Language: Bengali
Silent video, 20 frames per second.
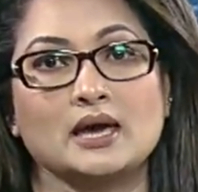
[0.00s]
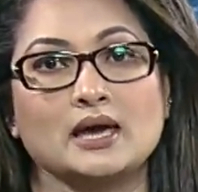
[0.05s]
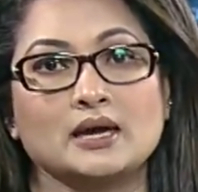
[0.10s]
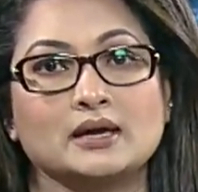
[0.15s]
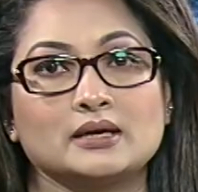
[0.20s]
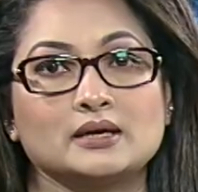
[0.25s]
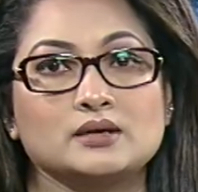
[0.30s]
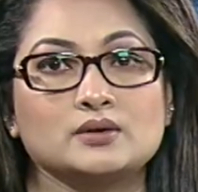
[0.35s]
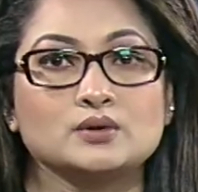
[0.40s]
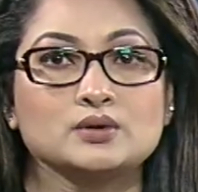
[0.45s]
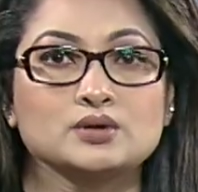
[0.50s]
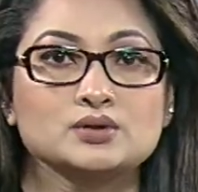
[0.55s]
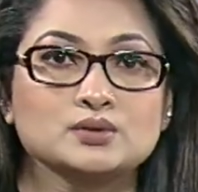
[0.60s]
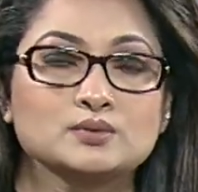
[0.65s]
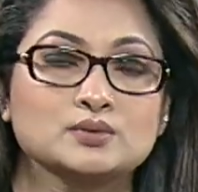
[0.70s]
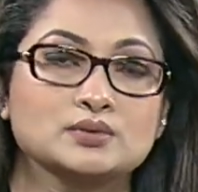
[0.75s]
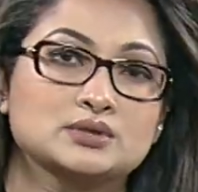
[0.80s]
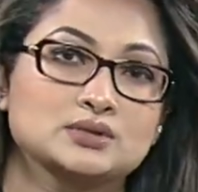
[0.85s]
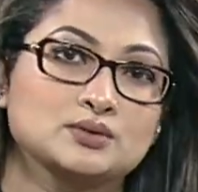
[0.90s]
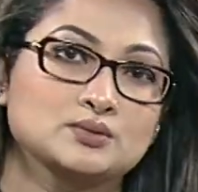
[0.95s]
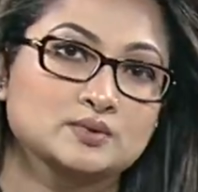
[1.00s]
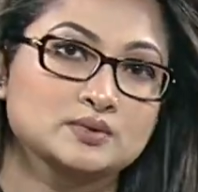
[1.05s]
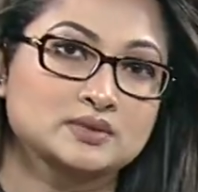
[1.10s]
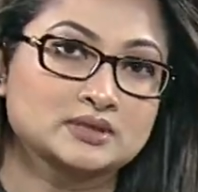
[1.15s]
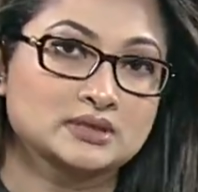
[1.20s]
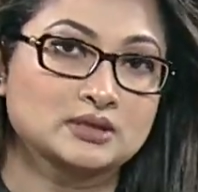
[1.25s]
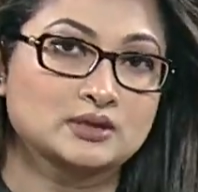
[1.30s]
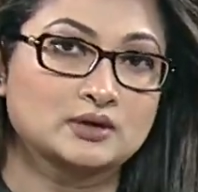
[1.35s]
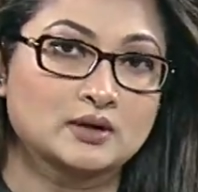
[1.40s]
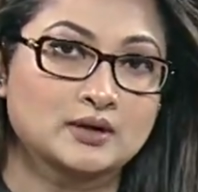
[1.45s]
এক নৈশভোজে
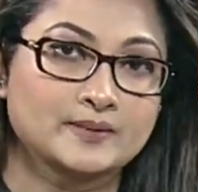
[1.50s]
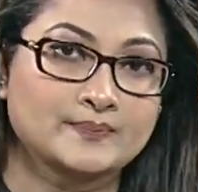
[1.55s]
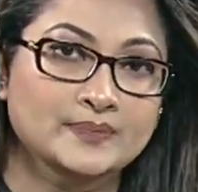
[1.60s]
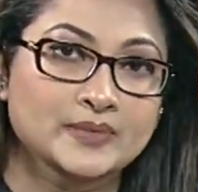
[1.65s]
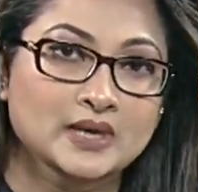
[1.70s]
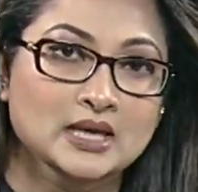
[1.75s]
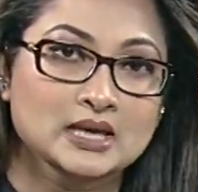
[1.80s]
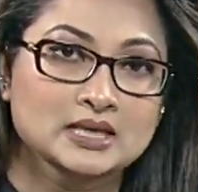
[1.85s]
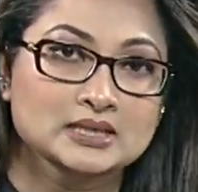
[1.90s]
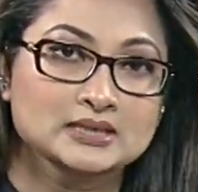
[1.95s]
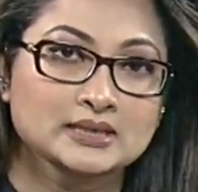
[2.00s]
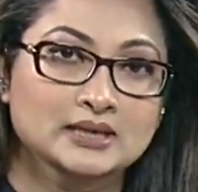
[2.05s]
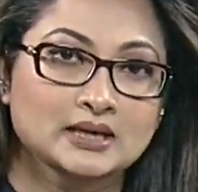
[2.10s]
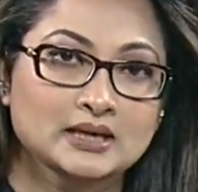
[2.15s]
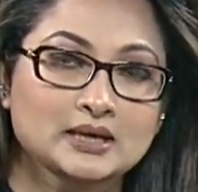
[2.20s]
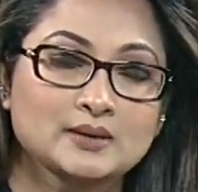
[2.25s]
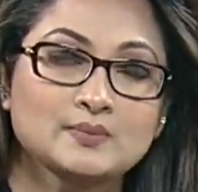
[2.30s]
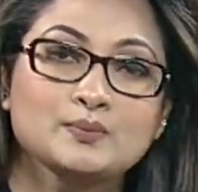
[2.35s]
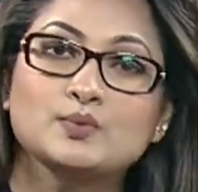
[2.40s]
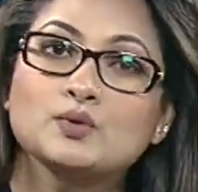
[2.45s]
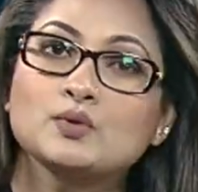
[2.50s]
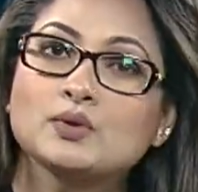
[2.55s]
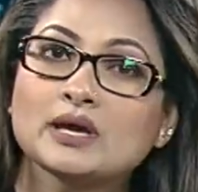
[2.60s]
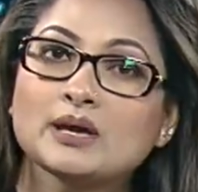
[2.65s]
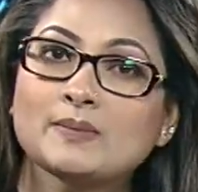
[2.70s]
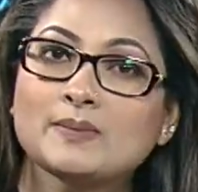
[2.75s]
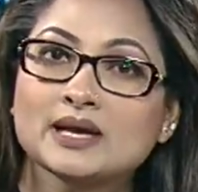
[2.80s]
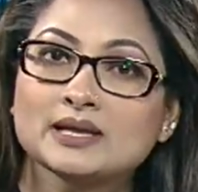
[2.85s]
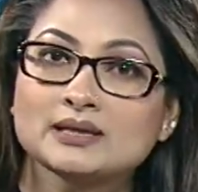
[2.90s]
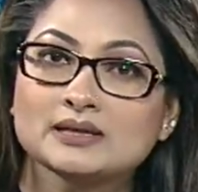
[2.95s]
উপস্থিত হন সেখানে বুকে
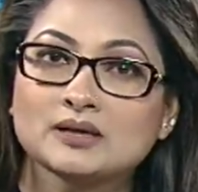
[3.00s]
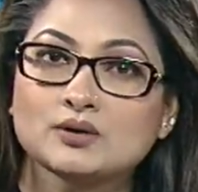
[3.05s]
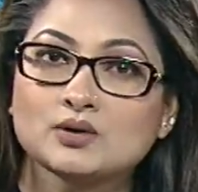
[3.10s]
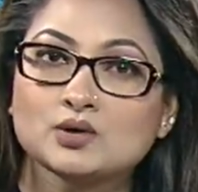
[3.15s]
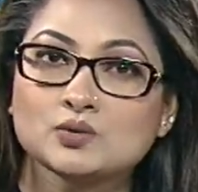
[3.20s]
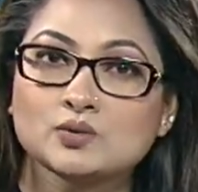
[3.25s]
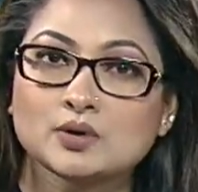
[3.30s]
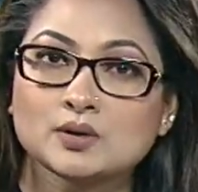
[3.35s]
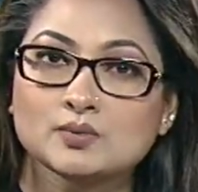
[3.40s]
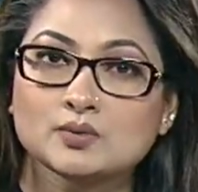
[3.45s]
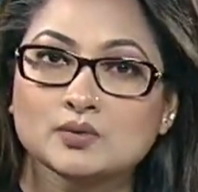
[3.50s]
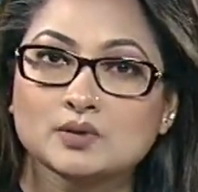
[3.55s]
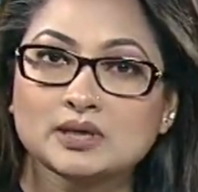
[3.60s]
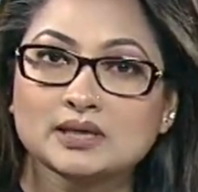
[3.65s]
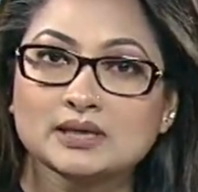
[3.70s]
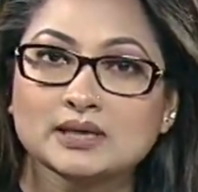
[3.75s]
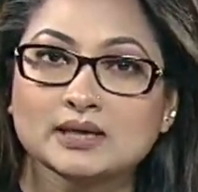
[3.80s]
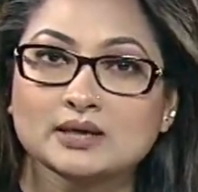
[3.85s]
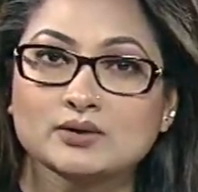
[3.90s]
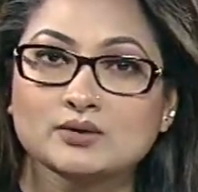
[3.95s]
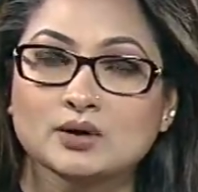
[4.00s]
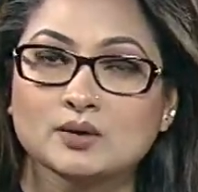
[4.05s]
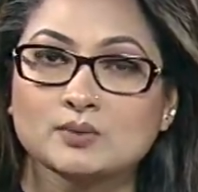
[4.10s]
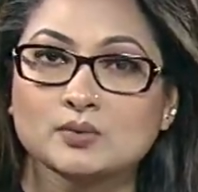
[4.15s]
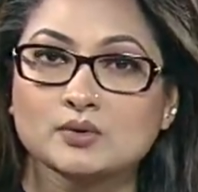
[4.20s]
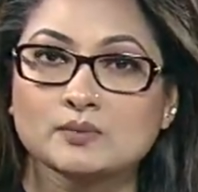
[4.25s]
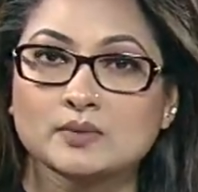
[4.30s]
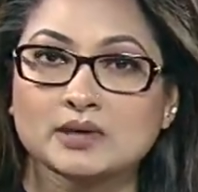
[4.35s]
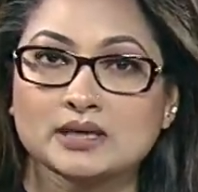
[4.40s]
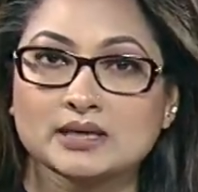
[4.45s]
ব্যথা অনুভব করলে তাকে
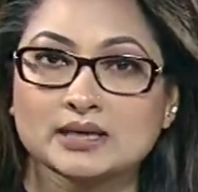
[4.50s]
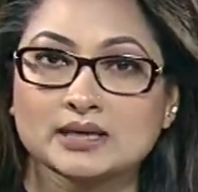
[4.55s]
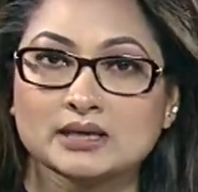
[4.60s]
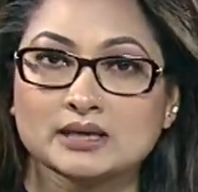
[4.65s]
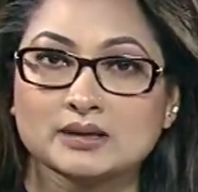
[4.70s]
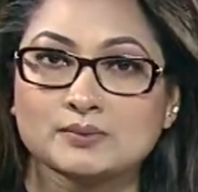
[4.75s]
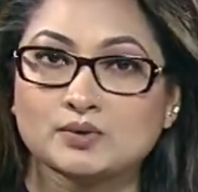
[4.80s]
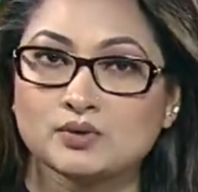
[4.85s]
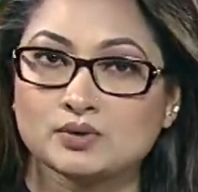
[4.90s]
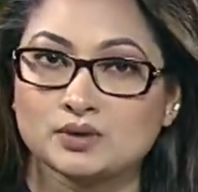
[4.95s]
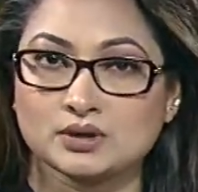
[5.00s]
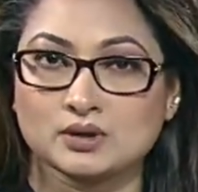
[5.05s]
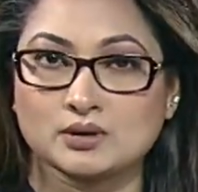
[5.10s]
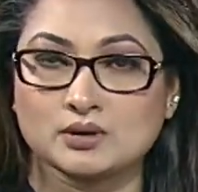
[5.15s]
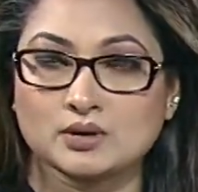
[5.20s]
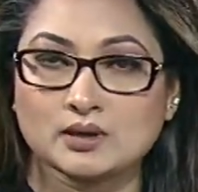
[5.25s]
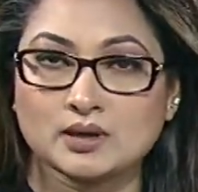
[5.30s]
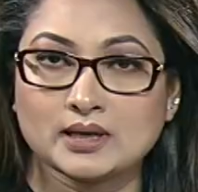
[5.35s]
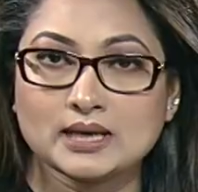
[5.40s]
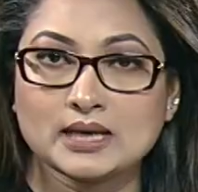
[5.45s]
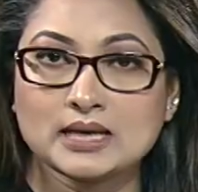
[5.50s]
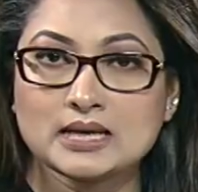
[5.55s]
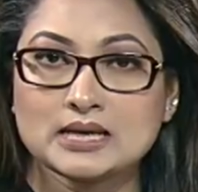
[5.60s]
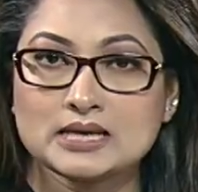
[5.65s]
রংপুর মেডিকেলে ভর্তি করা হয়